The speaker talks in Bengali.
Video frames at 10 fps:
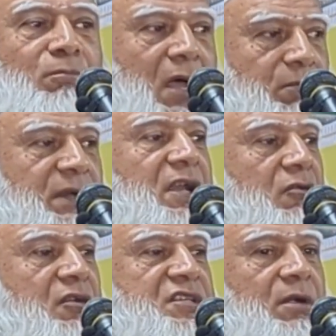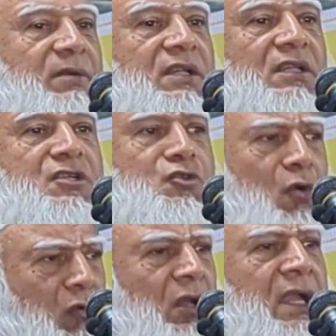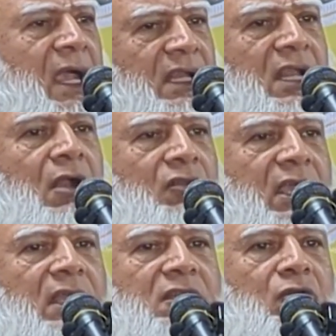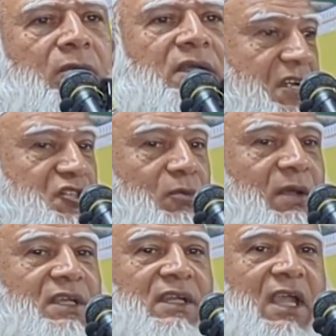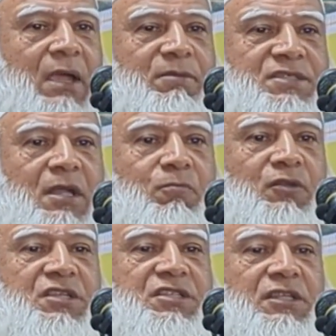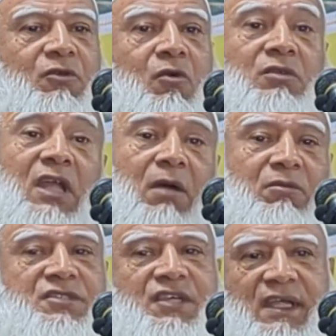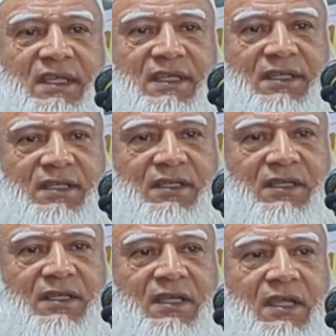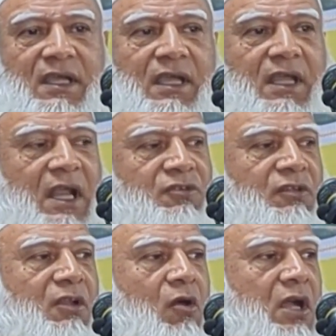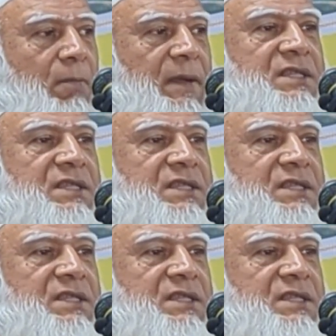পারপিটেটর হিসাবে তাদের সকলকে আইনের আওতায় আনতে হবে সমাজে ন্যায় বিচার প্রতিষ্ঠিত হোক তা আমরা চাই এরা যদি রক্ষা